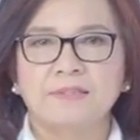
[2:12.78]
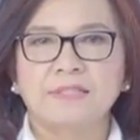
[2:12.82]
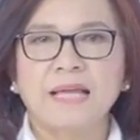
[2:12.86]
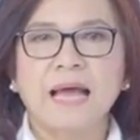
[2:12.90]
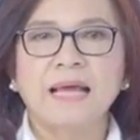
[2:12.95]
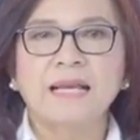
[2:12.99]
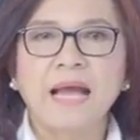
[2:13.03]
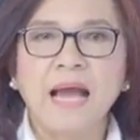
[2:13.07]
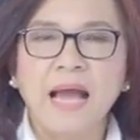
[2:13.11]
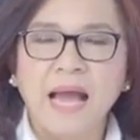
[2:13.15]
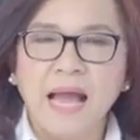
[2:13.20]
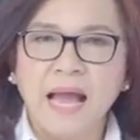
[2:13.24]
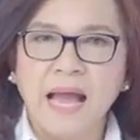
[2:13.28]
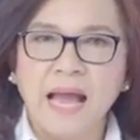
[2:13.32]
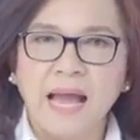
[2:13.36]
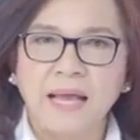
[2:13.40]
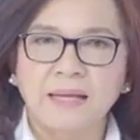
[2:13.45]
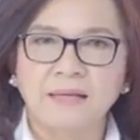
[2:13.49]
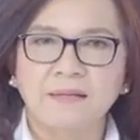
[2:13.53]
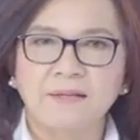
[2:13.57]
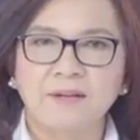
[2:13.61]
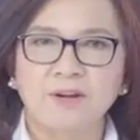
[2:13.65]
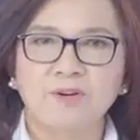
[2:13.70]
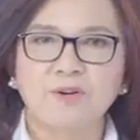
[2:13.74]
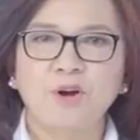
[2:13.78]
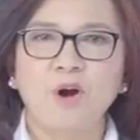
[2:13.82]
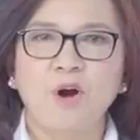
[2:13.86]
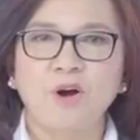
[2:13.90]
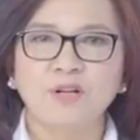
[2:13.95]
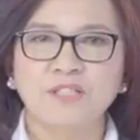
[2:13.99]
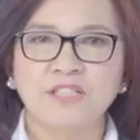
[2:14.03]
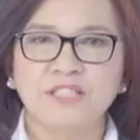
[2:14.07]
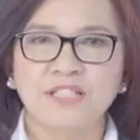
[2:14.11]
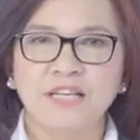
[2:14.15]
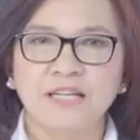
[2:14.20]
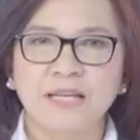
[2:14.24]
สารอาหารแล้วก็อ
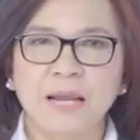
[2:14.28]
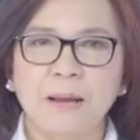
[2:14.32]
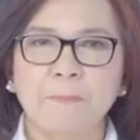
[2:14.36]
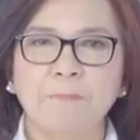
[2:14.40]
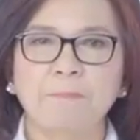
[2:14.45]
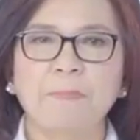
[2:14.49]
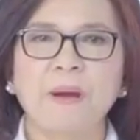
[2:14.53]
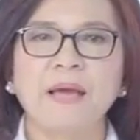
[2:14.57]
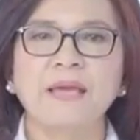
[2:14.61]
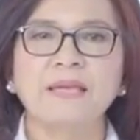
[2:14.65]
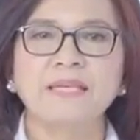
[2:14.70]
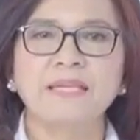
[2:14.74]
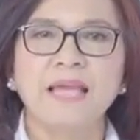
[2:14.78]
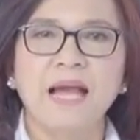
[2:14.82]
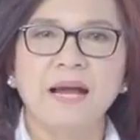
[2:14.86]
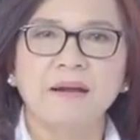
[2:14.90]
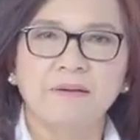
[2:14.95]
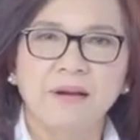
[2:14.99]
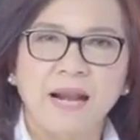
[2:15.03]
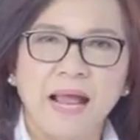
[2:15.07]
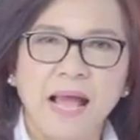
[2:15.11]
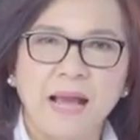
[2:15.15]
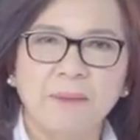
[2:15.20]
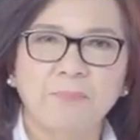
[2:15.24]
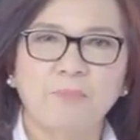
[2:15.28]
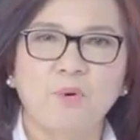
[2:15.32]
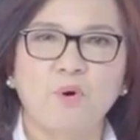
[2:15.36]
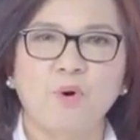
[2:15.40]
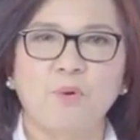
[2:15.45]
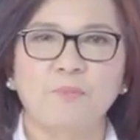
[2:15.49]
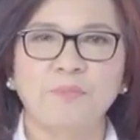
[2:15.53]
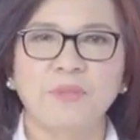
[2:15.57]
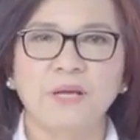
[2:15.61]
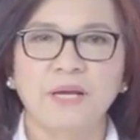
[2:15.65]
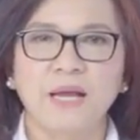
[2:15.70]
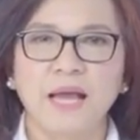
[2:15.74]
อกซิเจนไปยังรากผ
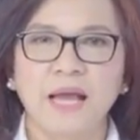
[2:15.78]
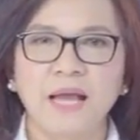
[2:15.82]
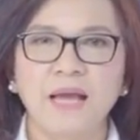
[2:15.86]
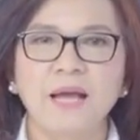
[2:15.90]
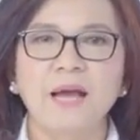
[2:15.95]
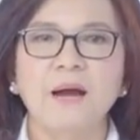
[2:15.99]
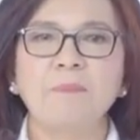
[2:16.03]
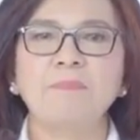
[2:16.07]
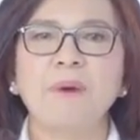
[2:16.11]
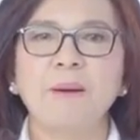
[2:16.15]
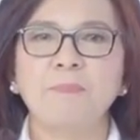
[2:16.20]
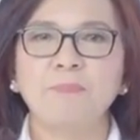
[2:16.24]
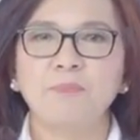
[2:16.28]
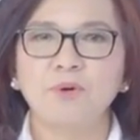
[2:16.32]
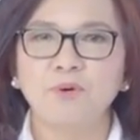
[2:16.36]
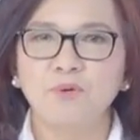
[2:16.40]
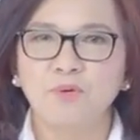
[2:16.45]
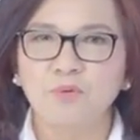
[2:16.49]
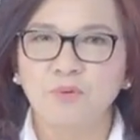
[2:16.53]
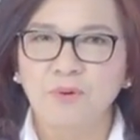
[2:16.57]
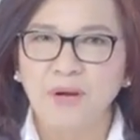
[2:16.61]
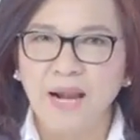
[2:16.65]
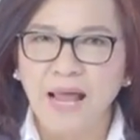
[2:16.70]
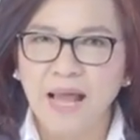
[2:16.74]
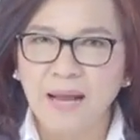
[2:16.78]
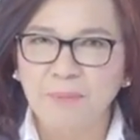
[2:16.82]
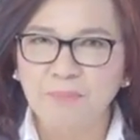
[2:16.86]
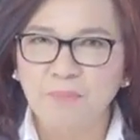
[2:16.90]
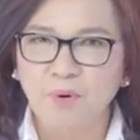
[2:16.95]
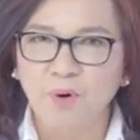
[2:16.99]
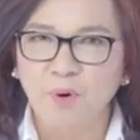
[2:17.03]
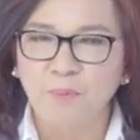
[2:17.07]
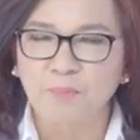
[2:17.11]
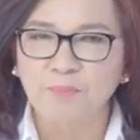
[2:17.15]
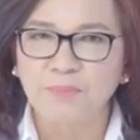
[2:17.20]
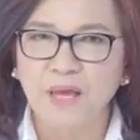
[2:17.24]
มนะคะบำรุงราก
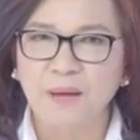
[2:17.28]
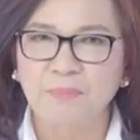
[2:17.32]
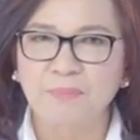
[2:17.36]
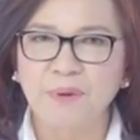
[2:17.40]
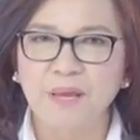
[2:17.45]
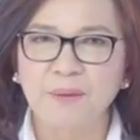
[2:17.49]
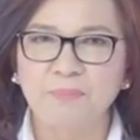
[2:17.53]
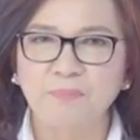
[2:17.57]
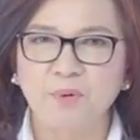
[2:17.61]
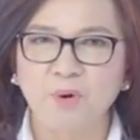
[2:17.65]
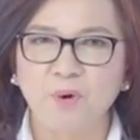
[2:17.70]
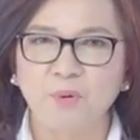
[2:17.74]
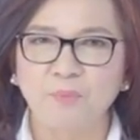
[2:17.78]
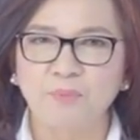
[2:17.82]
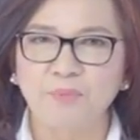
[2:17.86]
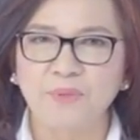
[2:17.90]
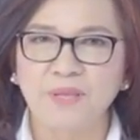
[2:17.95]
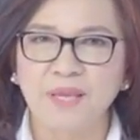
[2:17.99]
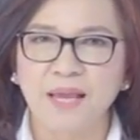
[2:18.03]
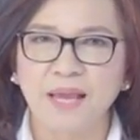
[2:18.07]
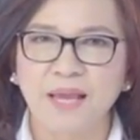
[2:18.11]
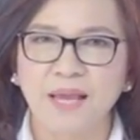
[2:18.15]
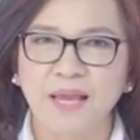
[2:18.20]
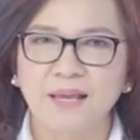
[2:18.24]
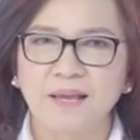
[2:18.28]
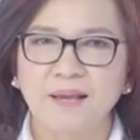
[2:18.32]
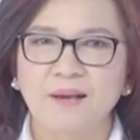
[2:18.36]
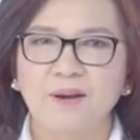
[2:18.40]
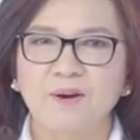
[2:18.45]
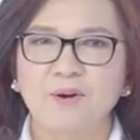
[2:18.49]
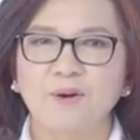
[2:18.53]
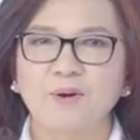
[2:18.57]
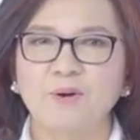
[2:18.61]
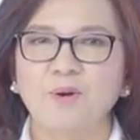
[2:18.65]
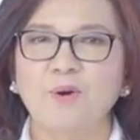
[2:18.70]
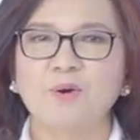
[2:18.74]
ผมทำให้ผมเนี่ย
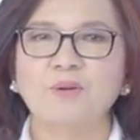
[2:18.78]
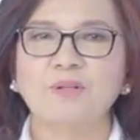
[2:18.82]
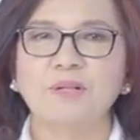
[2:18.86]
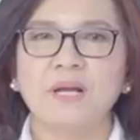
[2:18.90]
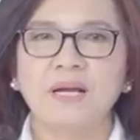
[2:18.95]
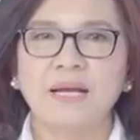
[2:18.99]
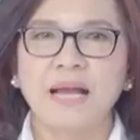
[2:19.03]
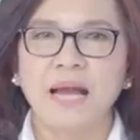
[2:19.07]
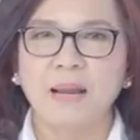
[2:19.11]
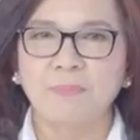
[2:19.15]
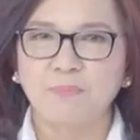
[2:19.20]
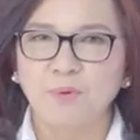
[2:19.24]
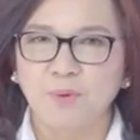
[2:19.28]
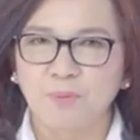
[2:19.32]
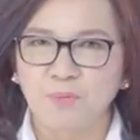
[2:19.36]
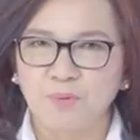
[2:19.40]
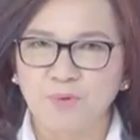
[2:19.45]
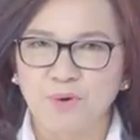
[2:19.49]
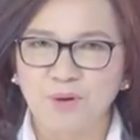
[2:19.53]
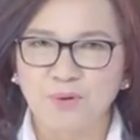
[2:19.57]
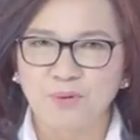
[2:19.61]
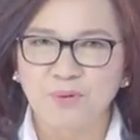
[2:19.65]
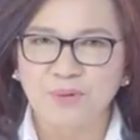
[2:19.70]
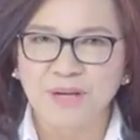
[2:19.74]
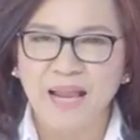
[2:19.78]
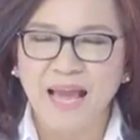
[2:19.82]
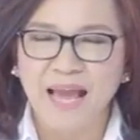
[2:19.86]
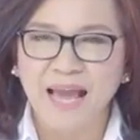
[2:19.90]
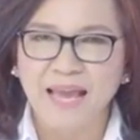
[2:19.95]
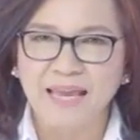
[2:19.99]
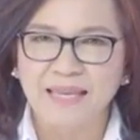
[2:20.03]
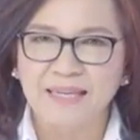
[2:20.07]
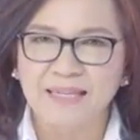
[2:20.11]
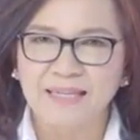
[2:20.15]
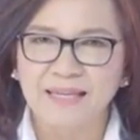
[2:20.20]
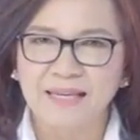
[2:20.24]
ลดอาการผมร่วงลงได้
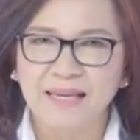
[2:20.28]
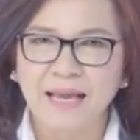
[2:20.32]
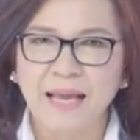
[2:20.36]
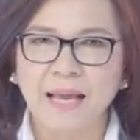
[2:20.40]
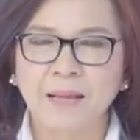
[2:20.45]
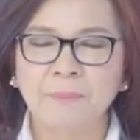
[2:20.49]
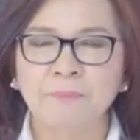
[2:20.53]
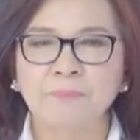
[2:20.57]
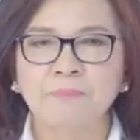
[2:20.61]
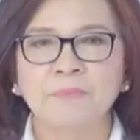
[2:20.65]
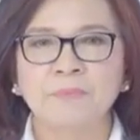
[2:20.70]
นะคะ